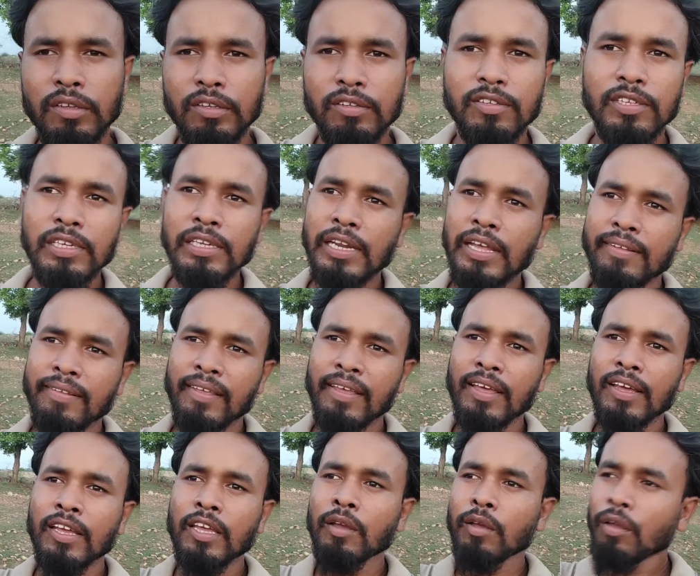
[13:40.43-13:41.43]
सीन ऐसा
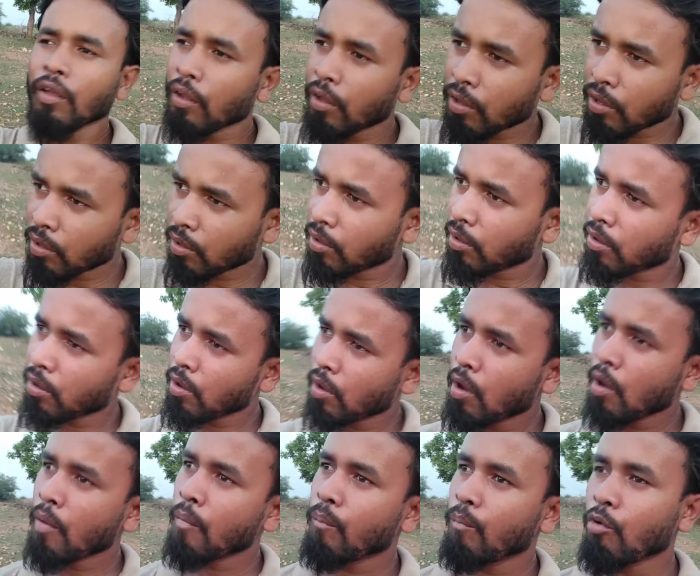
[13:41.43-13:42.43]
है कि
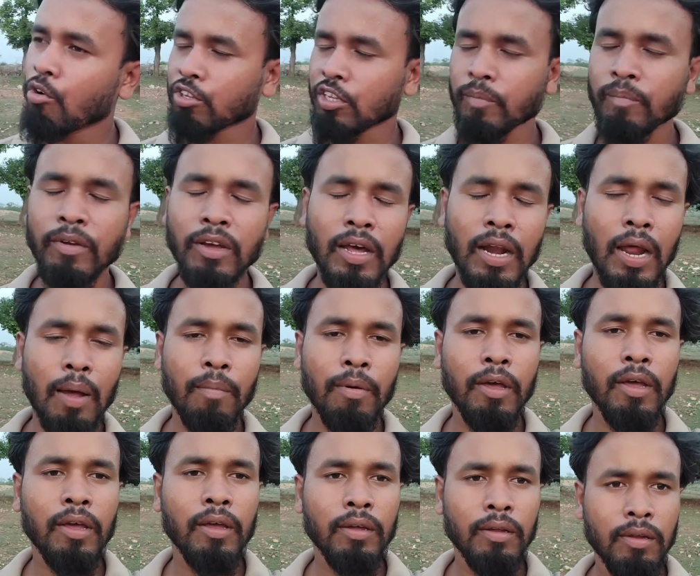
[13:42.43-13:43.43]
मौसम भी ख़राब
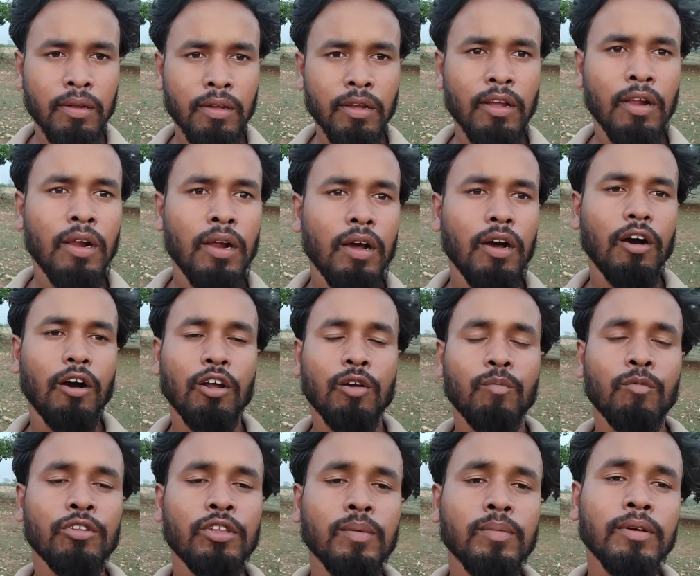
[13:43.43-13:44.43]
है और
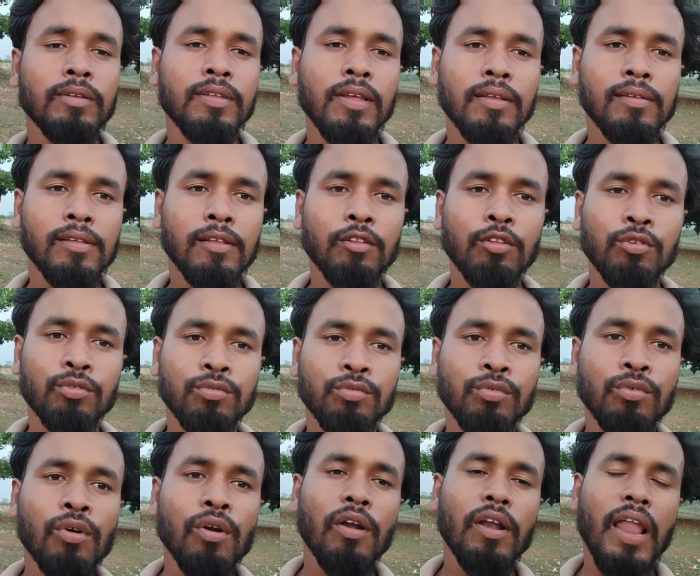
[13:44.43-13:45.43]
मौसम के साथ साथ
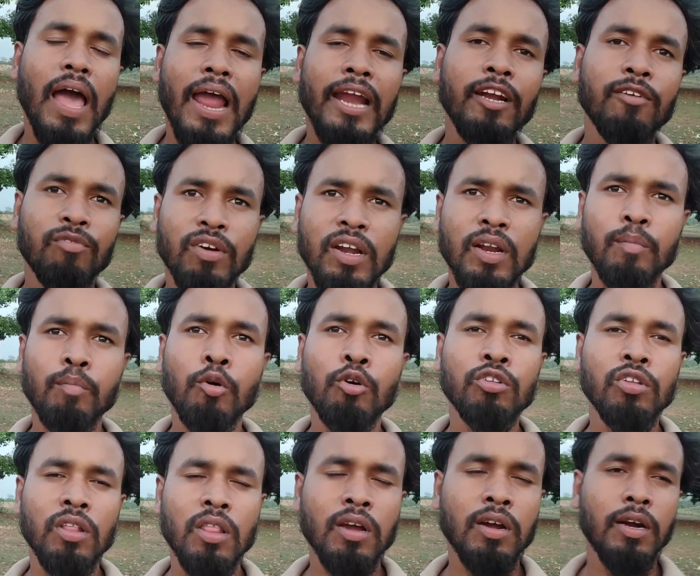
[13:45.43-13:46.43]
दोस्तों लाइट वगैरह बहुत
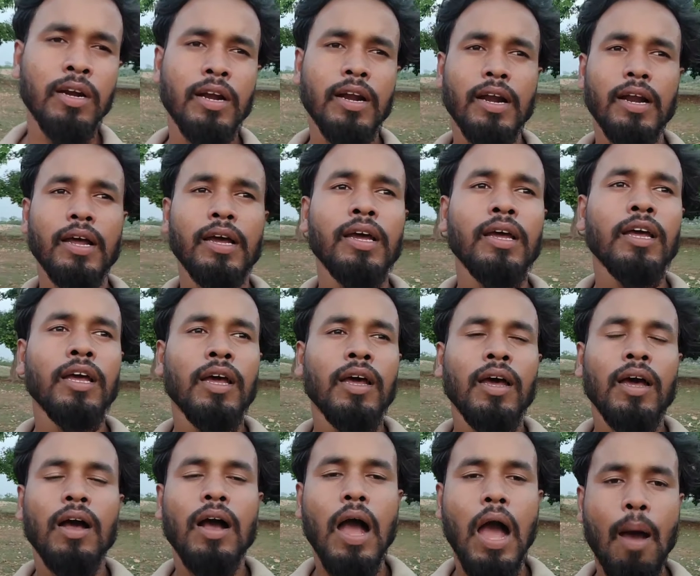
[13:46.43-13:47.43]
ज़्यादा कट रहा है
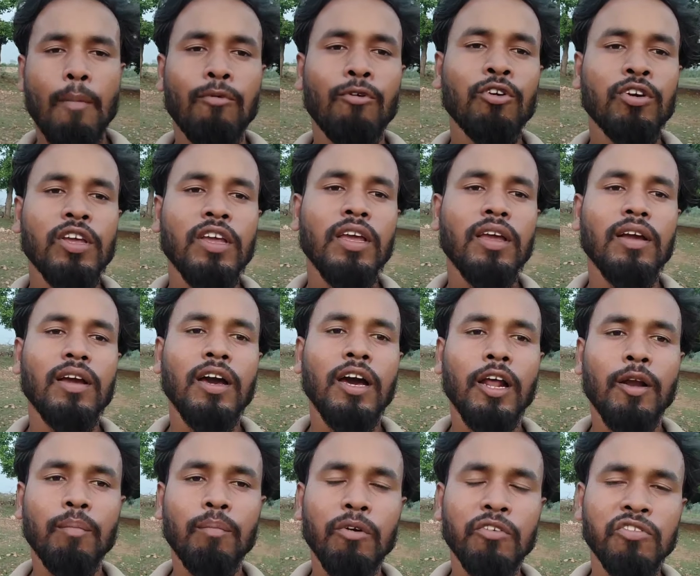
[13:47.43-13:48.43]
आप लोग के
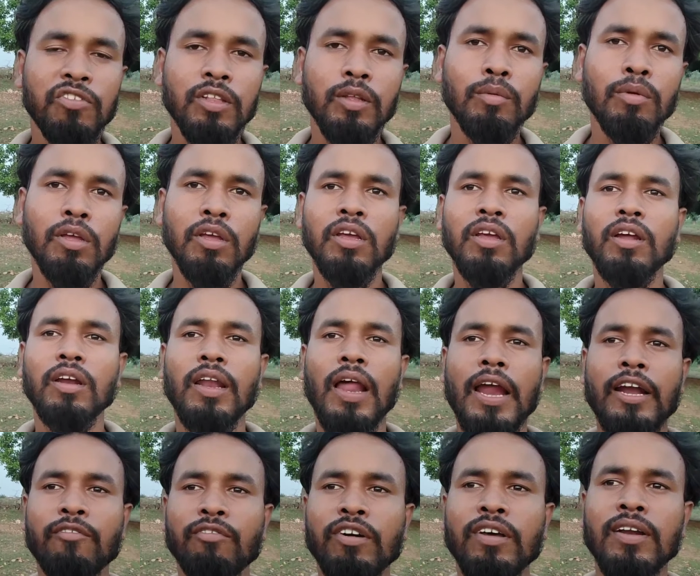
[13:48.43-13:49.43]
घर बस्ती में
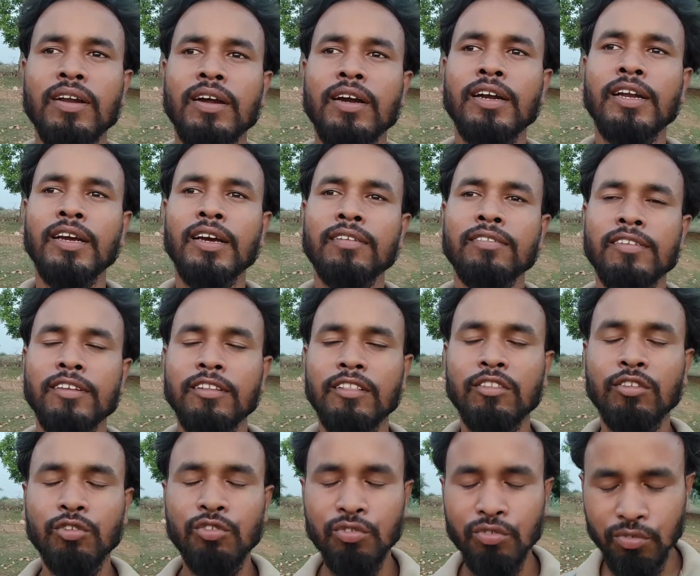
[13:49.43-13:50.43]
लाइट वगैरह कटने का
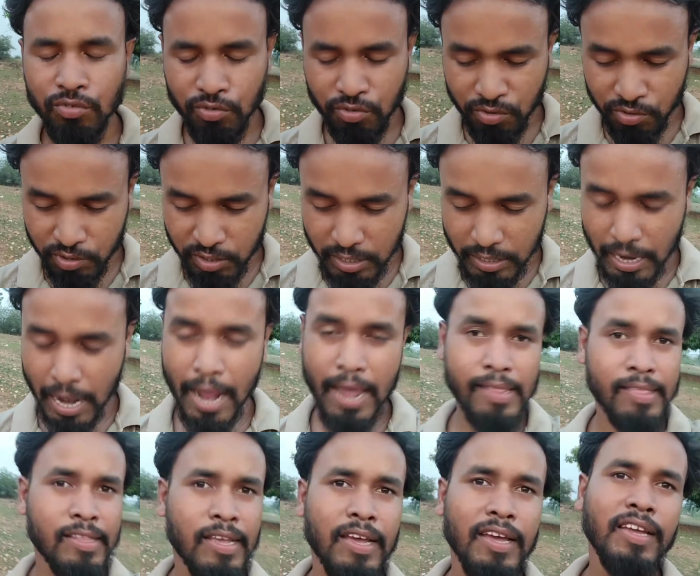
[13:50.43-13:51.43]

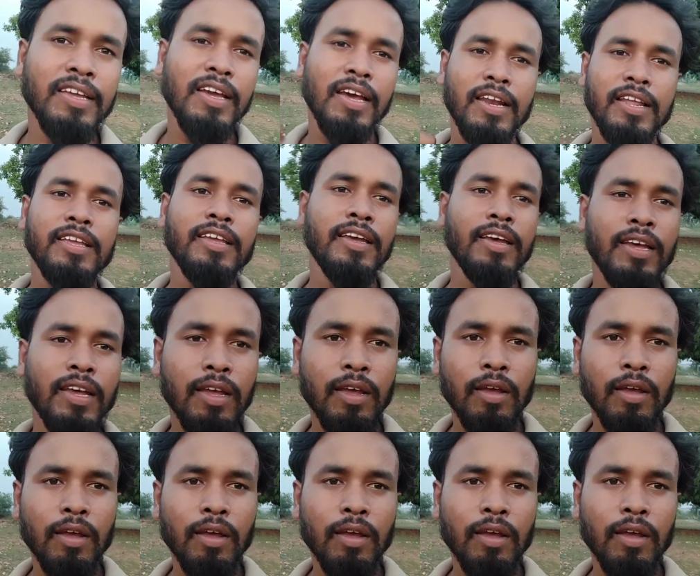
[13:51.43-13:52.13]
शिकायत है या नहीं है